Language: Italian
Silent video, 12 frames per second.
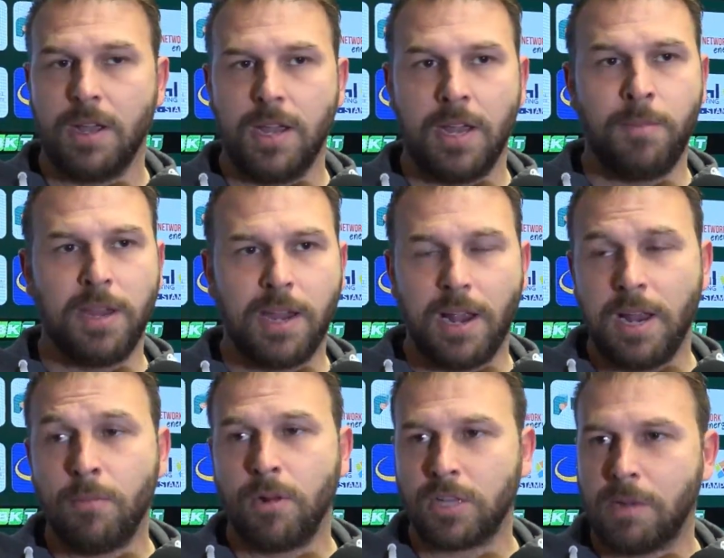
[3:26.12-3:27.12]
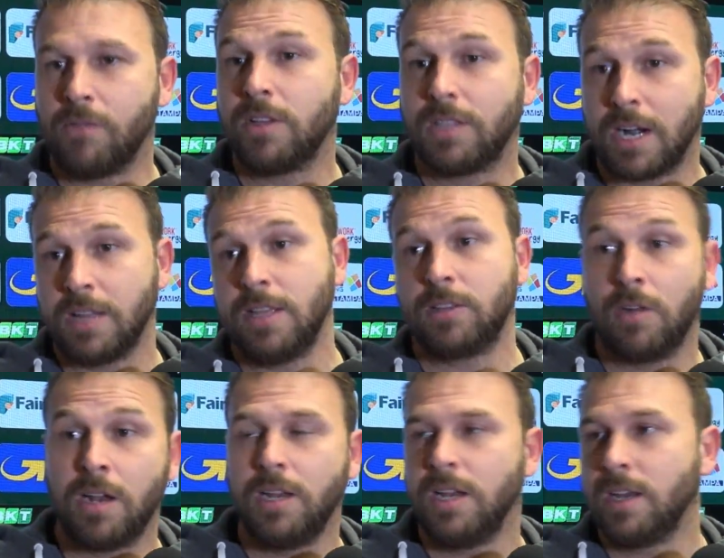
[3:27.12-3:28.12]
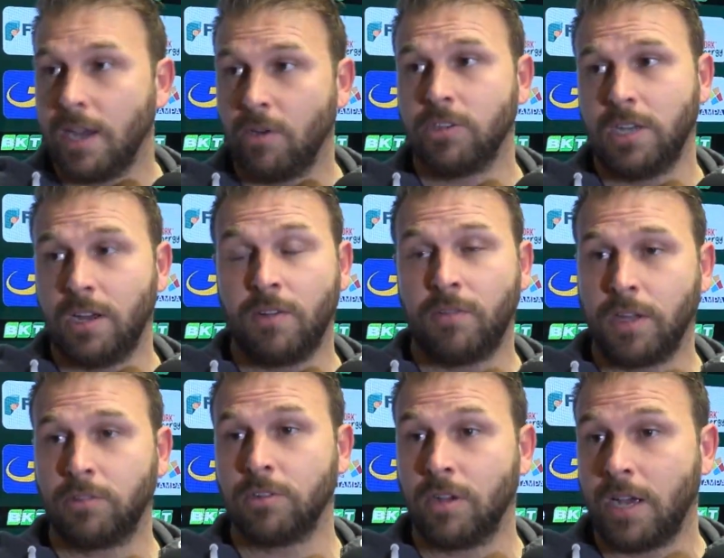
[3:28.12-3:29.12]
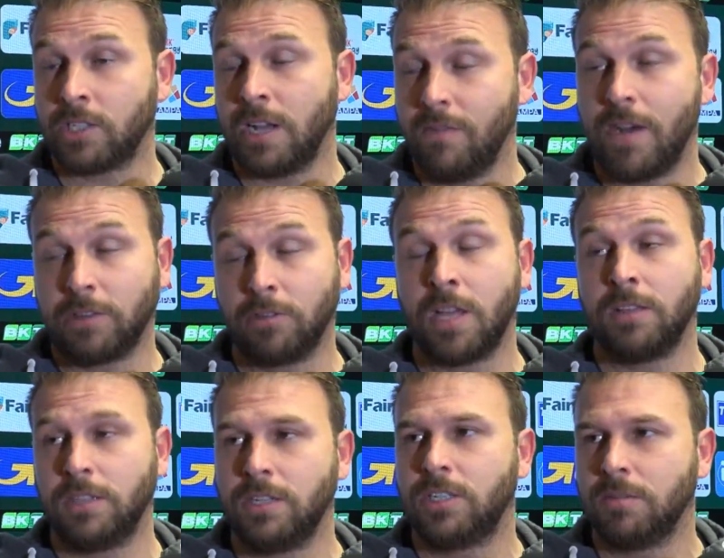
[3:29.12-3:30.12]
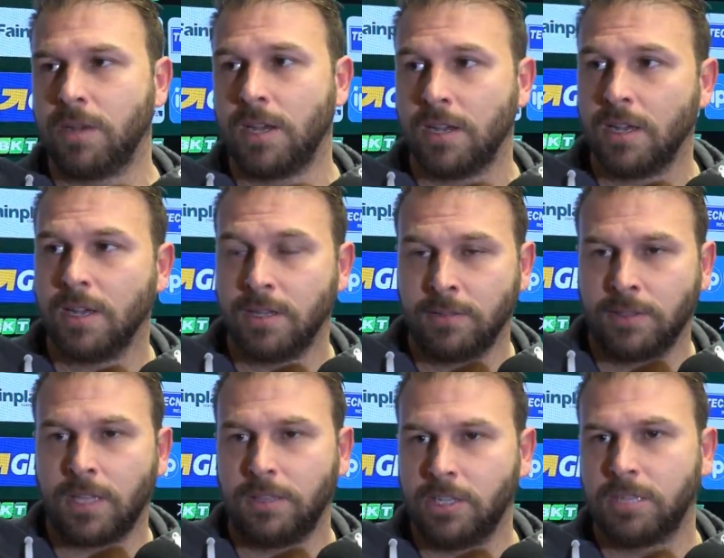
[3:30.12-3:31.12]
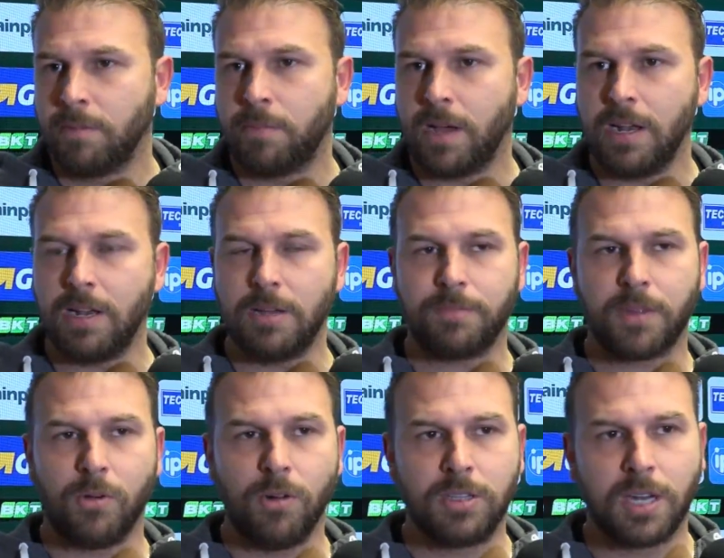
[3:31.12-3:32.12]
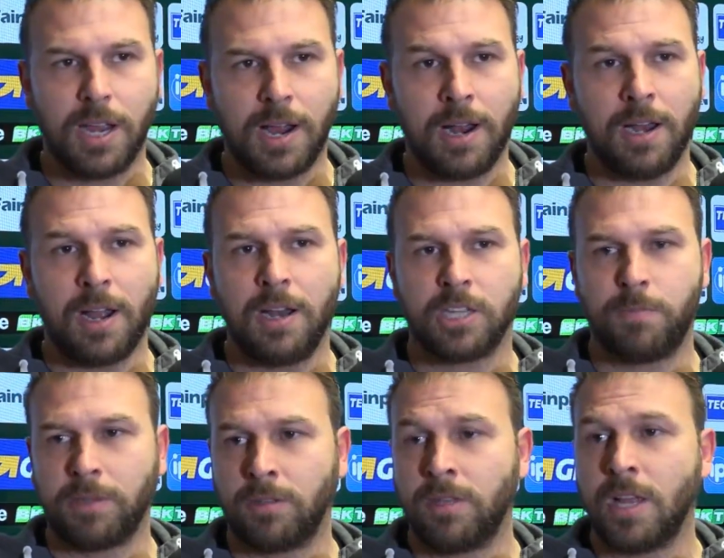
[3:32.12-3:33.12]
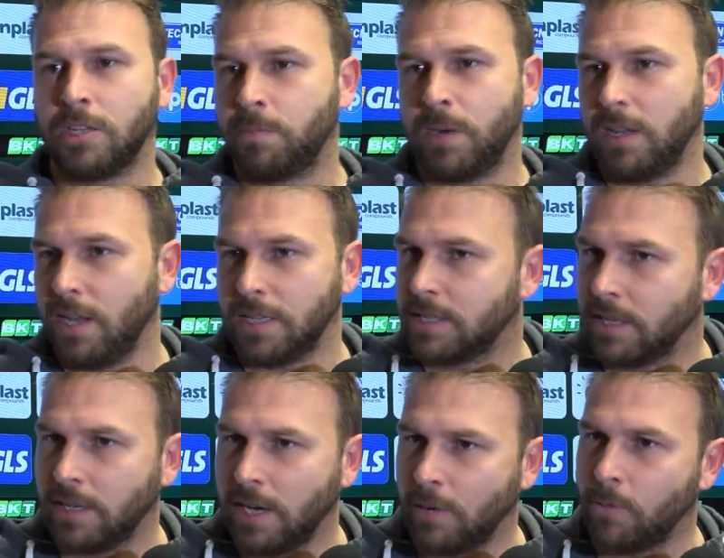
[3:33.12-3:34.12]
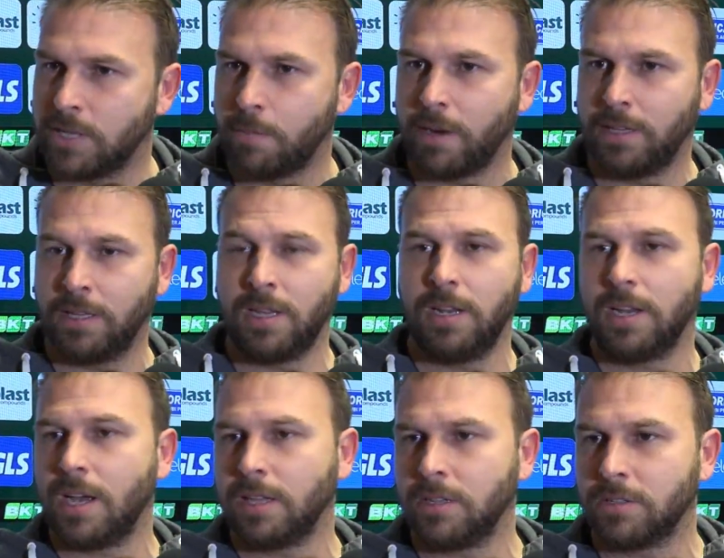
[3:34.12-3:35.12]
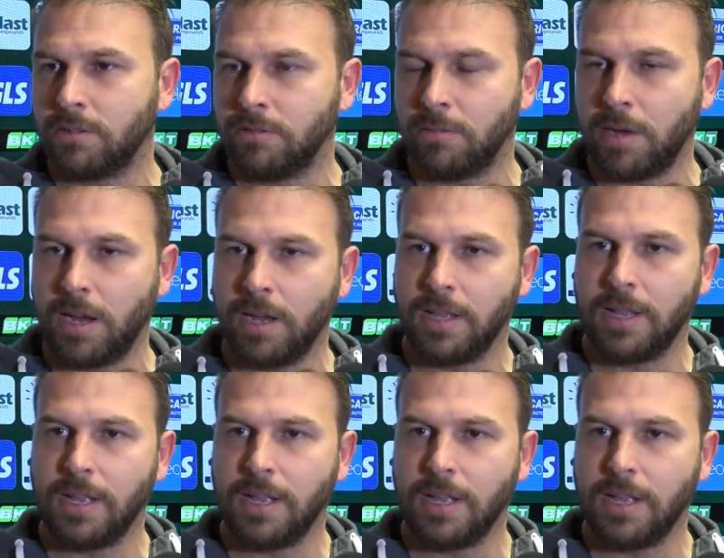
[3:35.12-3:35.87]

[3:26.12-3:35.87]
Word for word: e Michele è molto bravo a entrare dentro la linea e oggi ha, fatto, ha salvato tantissime, tantissime, palle, oltre all'aspetto dell'esperienza che in queste partite delicate secondo me